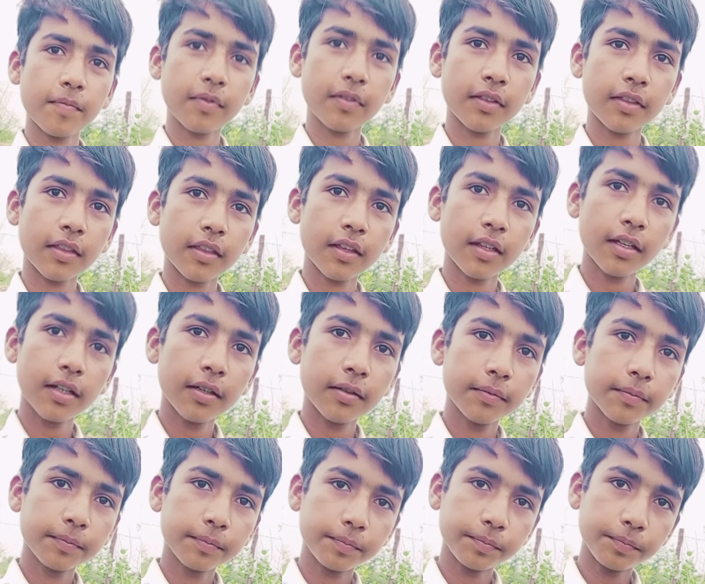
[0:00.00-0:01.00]
हड्डी मतलब
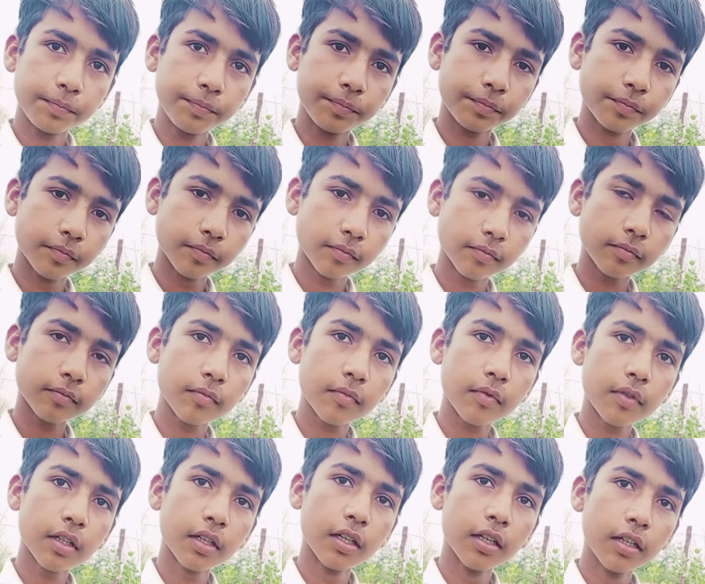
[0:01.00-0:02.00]
हम्म, हो
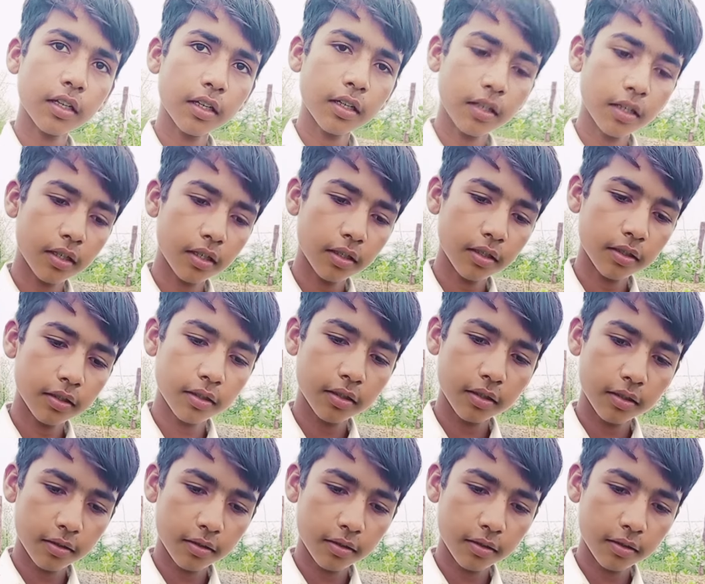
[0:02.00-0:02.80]
जाती मजबूत ऐसे